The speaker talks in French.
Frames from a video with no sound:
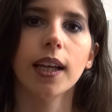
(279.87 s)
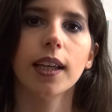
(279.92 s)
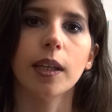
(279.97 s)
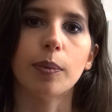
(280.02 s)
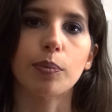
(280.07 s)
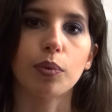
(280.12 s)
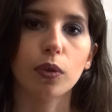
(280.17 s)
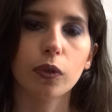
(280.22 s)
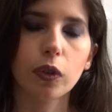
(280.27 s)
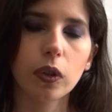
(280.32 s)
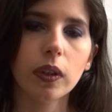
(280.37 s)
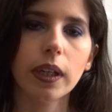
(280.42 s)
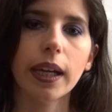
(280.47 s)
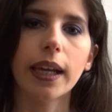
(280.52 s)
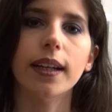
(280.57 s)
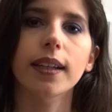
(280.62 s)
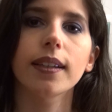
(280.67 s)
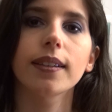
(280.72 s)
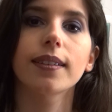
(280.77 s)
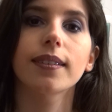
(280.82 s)
et pourtant
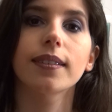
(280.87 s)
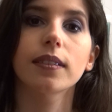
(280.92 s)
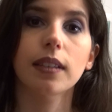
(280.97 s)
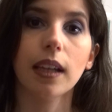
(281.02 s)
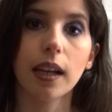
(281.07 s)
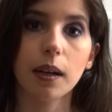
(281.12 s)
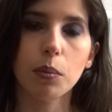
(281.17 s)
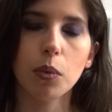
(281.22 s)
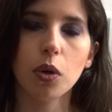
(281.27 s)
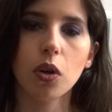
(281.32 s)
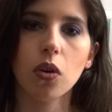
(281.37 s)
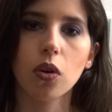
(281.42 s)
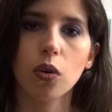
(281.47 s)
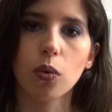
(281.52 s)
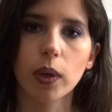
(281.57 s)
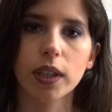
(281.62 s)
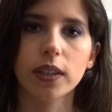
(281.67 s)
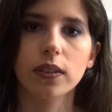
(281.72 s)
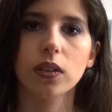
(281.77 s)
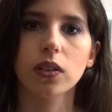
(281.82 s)
elle est tellement
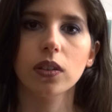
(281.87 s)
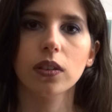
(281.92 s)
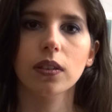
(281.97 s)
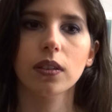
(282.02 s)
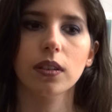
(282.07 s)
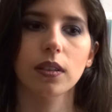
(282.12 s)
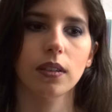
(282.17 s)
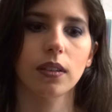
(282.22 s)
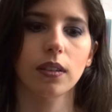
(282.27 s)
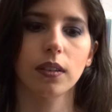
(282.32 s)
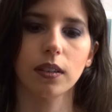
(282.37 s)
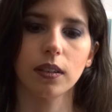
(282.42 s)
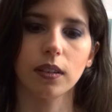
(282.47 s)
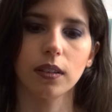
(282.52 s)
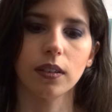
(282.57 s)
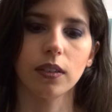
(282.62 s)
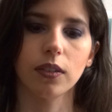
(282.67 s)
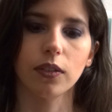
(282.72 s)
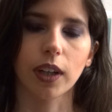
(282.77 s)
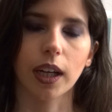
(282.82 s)
angoissante,
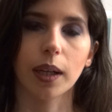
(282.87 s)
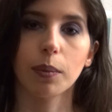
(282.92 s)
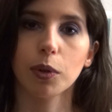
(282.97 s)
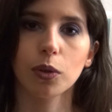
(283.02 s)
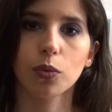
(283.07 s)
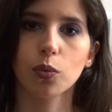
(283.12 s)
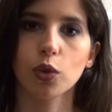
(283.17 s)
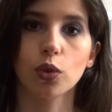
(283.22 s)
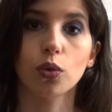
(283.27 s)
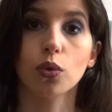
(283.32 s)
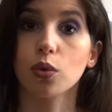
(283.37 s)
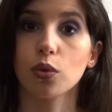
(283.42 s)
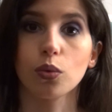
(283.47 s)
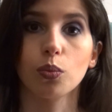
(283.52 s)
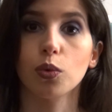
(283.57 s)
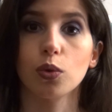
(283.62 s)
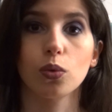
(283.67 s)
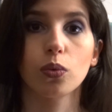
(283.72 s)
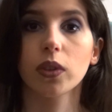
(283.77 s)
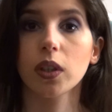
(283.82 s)
euh, vraiment, je,
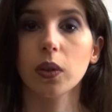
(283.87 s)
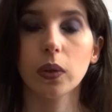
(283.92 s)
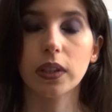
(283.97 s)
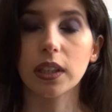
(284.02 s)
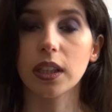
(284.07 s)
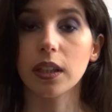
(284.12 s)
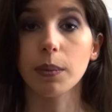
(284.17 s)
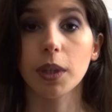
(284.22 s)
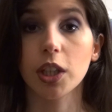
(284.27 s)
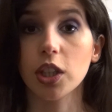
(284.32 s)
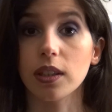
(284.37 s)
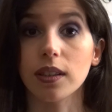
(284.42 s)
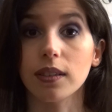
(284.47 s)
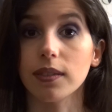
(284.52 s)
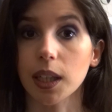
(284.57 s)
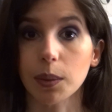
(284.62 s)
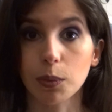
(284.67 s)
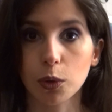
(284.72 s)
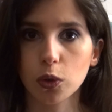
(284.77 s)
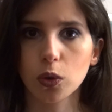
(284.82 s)
me souviens au cinéma j'étais
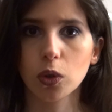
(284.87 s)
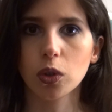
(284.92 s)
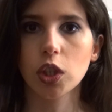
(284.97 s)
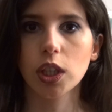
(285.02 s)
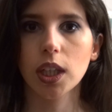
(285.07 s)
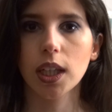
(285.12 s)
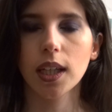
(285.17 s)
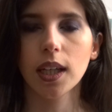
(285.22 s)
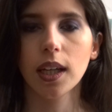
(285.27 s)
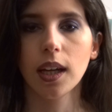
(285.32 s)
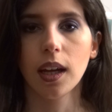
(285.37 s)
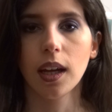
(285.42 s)
vraiment scotchée.